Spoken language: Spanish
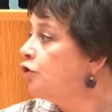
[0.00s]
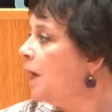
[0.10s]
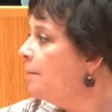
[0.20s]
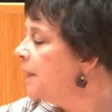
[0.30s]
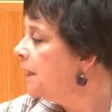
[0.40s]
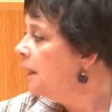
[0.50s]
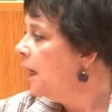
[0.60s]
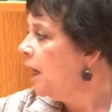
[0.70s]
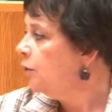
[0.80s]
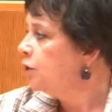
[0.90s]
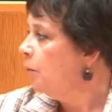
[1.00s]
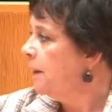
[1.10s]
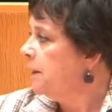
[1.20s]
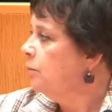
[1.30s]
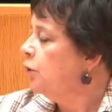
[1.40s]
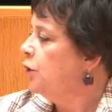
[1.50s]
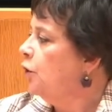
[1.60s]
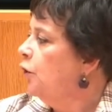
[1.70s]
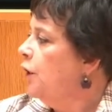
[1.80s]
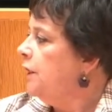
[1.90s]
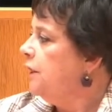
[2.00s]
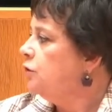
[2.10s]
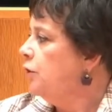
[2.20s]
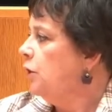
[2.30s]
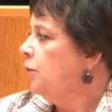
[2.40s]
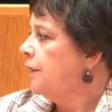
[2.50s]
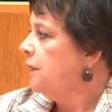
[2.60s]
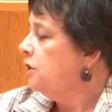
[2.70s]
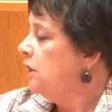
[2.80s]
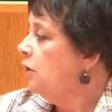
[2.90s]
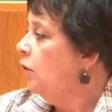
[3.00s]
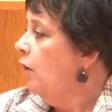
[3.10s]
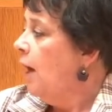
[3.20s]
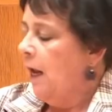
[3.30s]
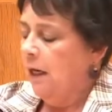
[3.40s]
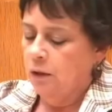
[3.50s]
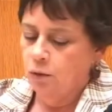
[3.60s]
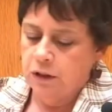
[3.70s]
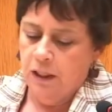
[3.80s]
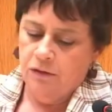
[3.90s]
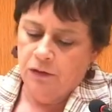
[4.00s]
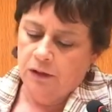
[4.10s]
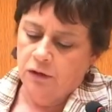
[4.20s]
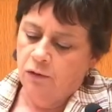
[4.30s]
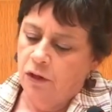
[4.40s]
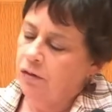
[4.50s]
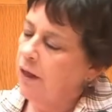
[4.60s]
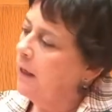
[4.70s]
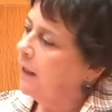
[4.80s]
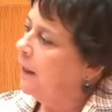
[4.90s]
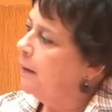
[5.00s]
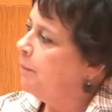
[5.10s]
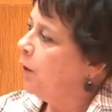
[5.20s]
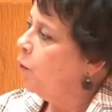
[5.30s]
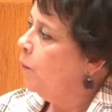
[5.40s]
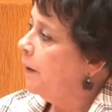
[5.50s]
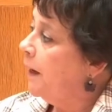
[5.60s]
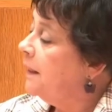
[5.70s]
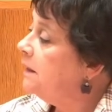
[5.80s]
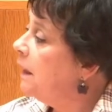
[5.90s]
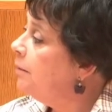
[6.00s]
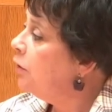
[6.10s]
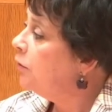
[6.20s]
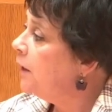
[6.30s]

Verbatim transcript: también a nuestro patrimonio histórico-artístico al que usted tanto dice que le preocupa. ¿Y sabe lo que